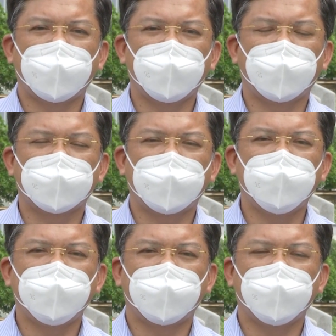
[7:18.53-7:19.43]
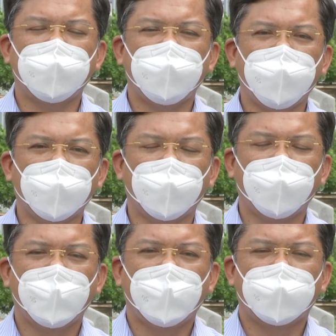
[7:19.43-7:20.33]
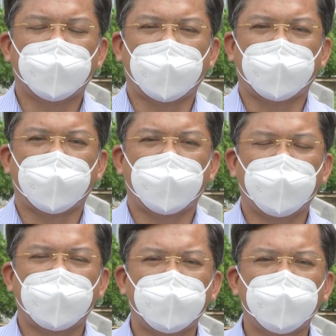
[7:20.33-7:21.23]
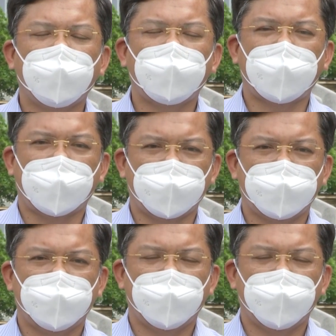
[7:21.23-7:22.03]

đó là người ta đặt cái niềm tin vào những cái thứ nhảm nhí,